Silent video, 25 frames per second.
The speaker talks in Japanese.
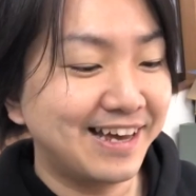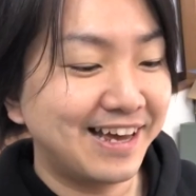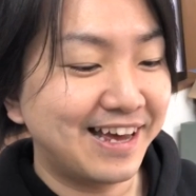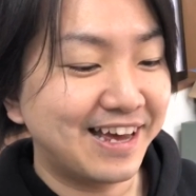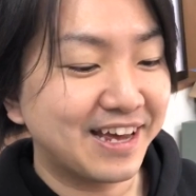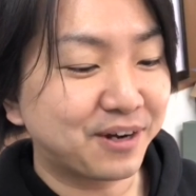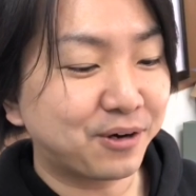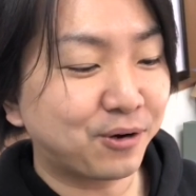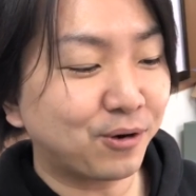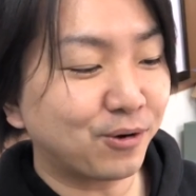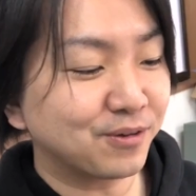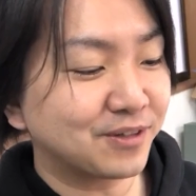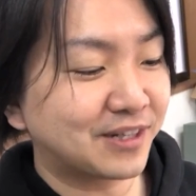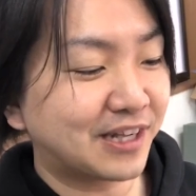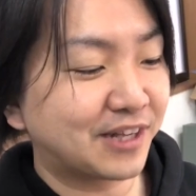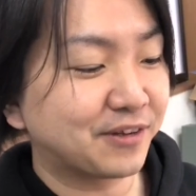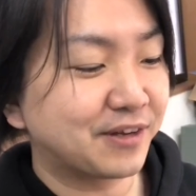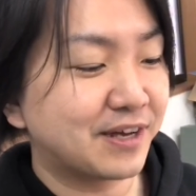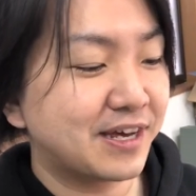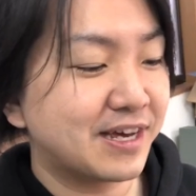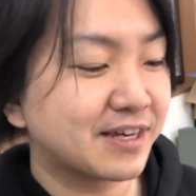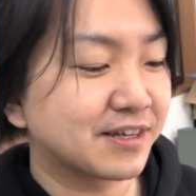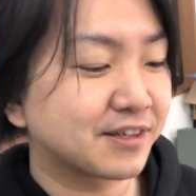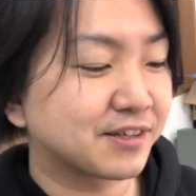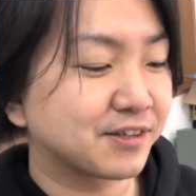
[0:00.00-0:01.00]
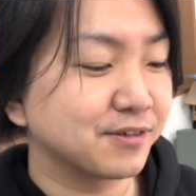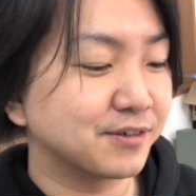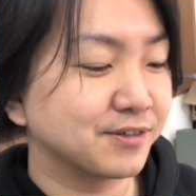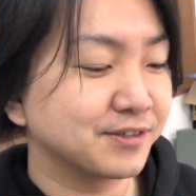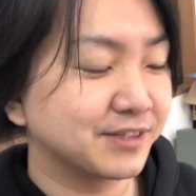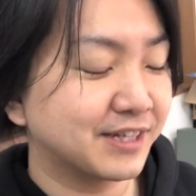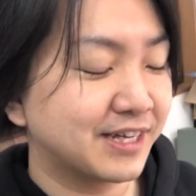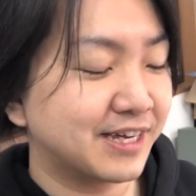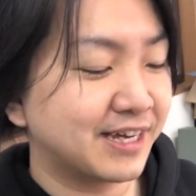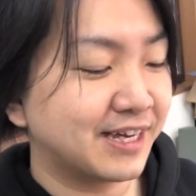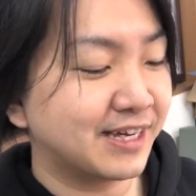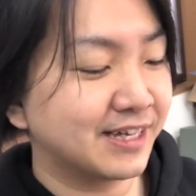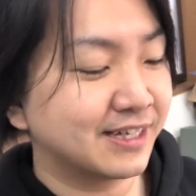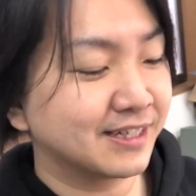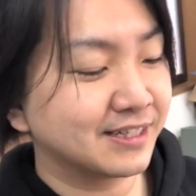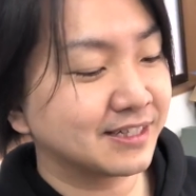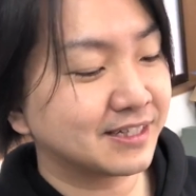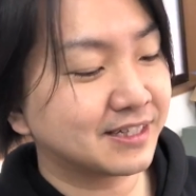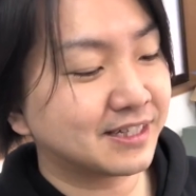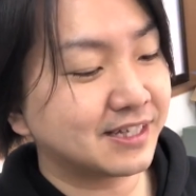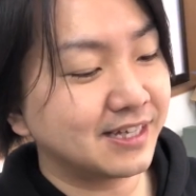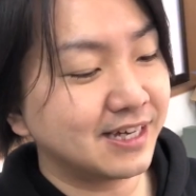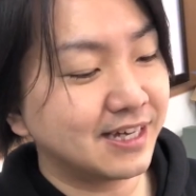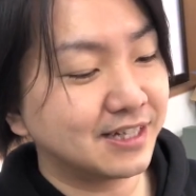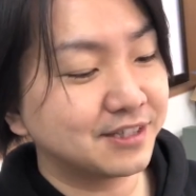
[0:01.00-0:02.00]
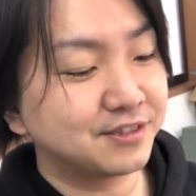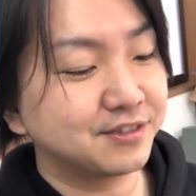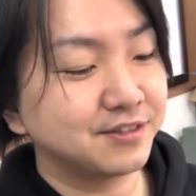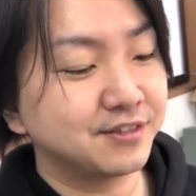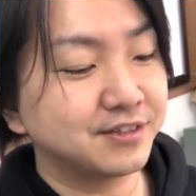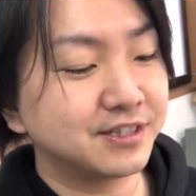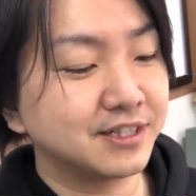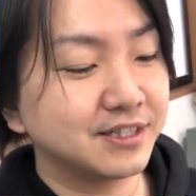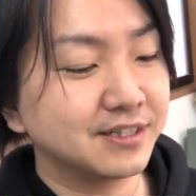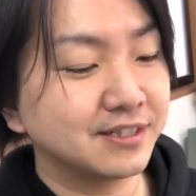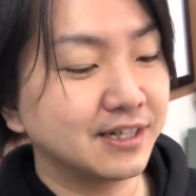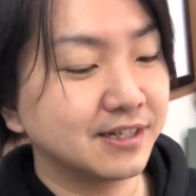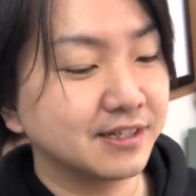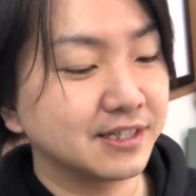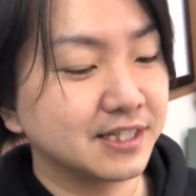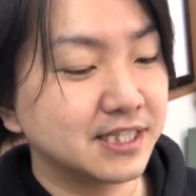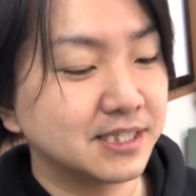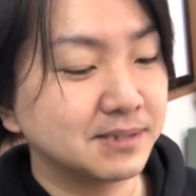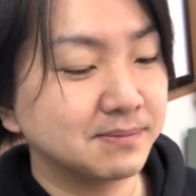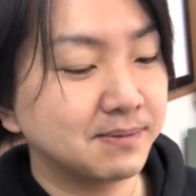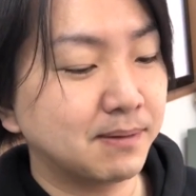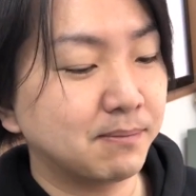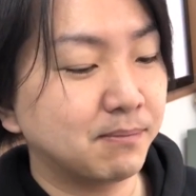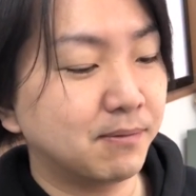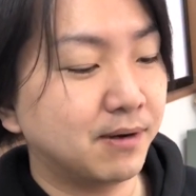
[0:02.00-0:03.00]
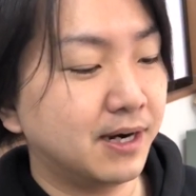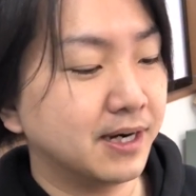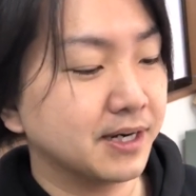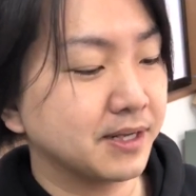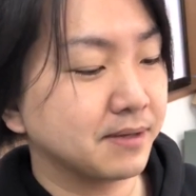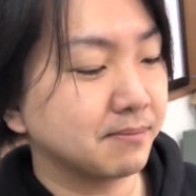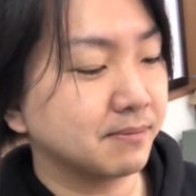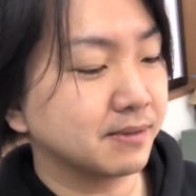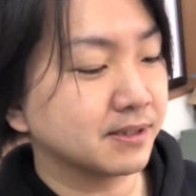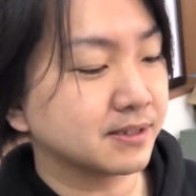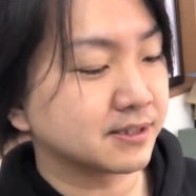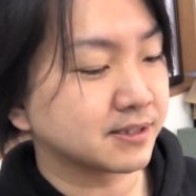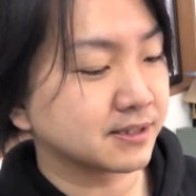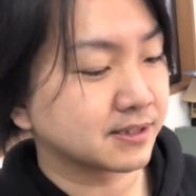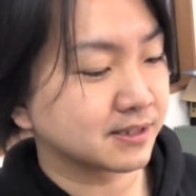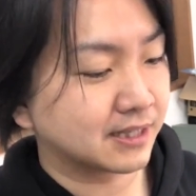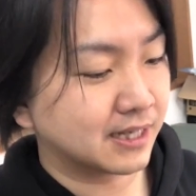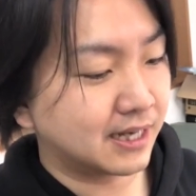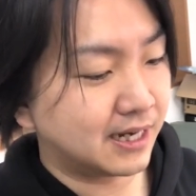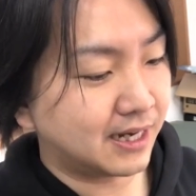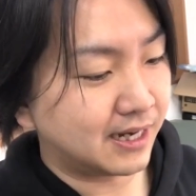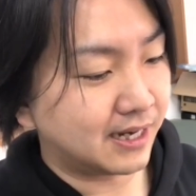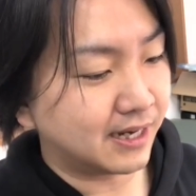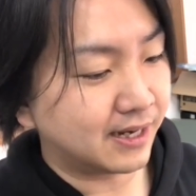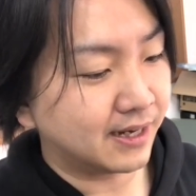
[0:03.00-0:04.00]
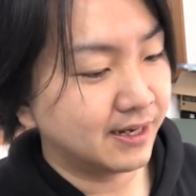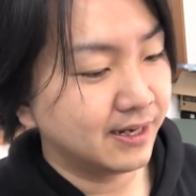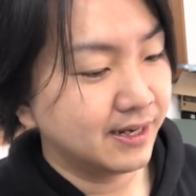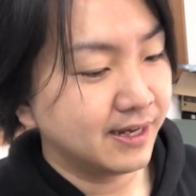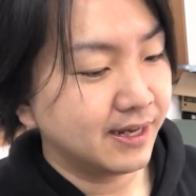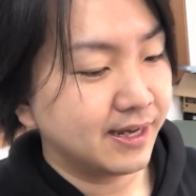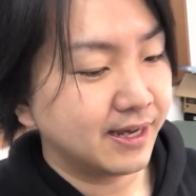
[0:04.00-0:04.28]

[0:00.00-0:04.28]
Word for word: えー、コロナの影響で延期や中止になる市場もありますが、